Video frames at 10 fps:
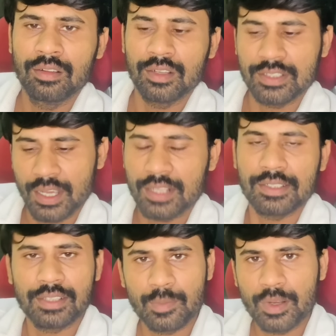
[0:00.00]
నేను చాలా
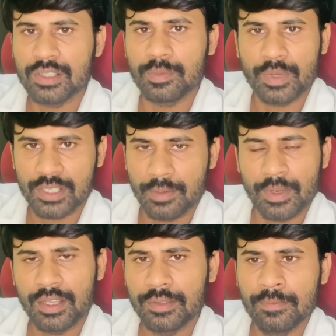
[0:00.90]
సందర్భాల్లో
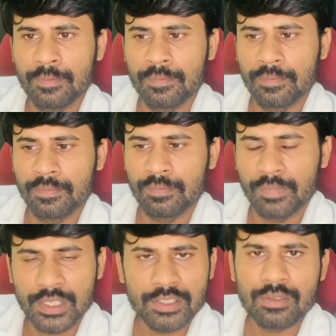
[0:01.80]
చెప్పేసానులా
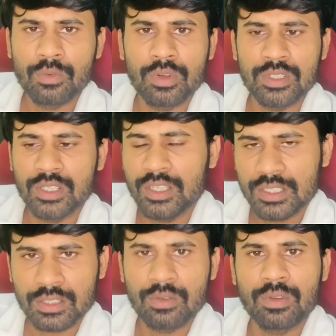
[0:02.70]
మద్యం గురించి
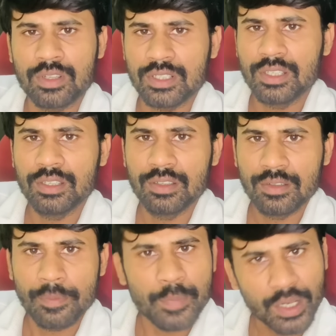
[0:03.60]
ఇసుక గురించి
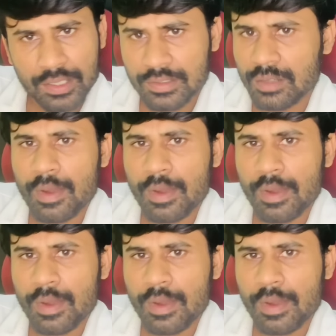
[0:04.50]
మీరు అస్సలు